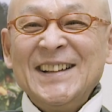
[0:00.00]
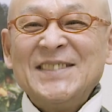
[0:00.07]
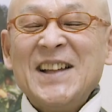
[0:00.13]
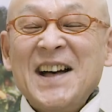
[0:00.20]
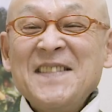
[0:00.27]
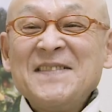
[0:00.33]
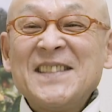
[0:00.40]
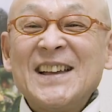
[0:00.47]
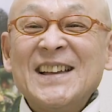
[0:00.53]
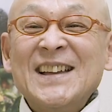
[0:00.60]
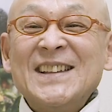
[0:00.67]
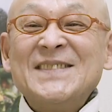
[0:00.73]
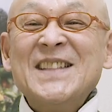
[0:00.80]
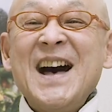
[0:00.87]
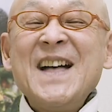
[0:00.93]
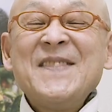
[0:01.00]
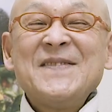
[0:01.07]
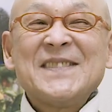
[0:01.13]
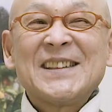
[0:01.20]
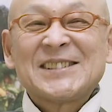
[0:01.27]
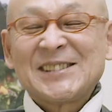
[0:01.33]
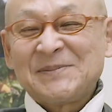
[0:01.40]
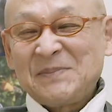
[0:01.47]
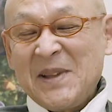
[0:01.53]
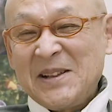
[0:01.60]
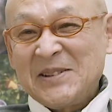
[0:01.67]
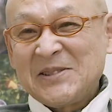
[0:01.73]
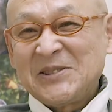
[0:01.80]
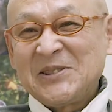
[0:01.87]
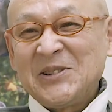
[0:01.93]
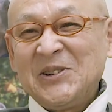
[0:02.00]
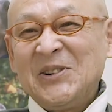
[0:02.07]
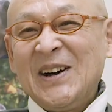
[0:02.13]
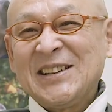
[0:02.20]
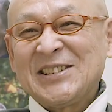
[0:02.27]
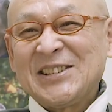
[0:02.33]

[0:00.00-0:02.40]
なんで、なんでスペック表は